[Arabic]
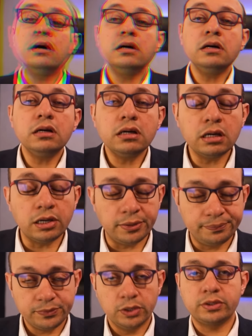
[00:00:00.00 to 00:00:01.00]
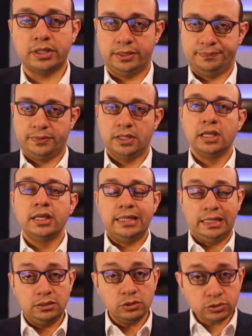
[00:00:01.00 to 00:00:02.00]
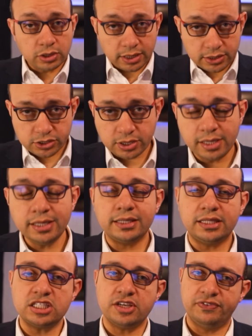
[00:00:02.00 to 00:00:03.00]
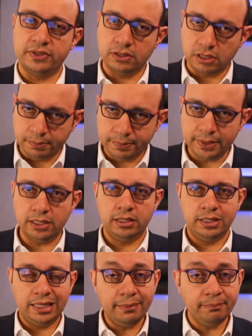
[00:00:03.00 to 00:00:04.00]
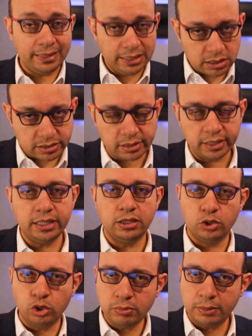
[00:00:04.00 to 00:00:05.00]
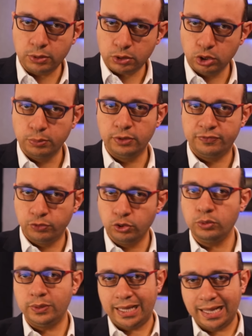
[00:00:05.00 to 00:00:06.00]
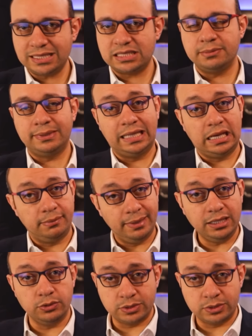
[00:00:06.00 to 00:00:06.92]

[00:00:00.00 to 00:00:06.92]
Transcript: اه اوكي يعني دكتور اينشتاين اكتشف ان ربنا لم بني اسرائيل ان هم بيطلبوا الفول والعدس بدل المن